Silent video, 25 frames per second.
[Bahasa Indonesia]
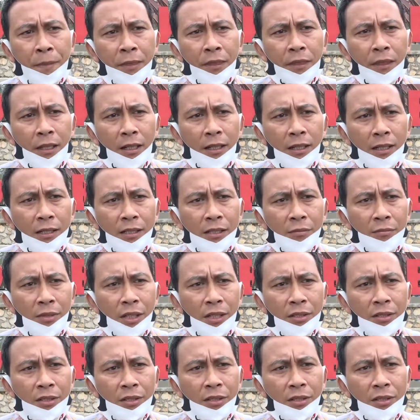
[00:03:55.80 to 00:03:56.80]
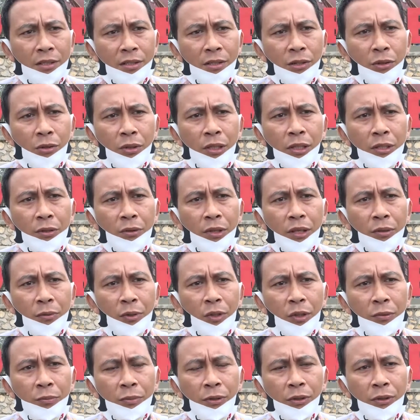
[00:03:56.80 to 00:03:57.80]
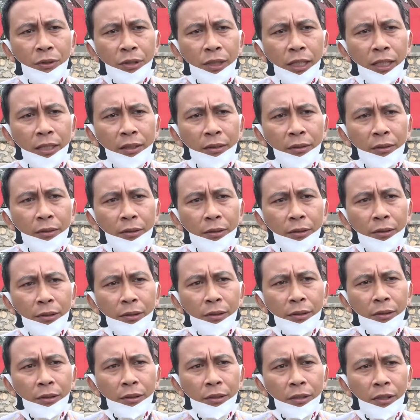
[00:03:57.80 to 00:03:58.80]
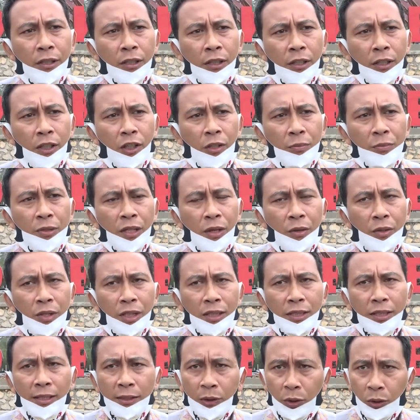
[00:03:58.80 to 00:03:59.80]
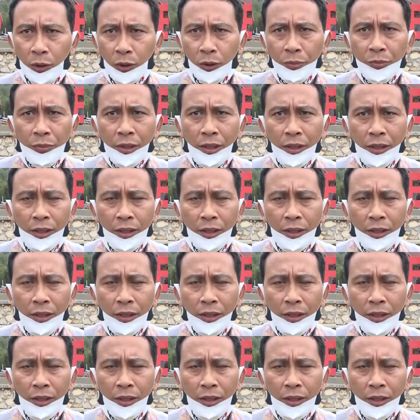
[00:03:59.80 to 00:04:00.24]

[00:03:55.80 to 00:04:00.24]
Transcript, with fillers: tanggal 11 Juli 2020 yaitu objek wisata Tok Tombi,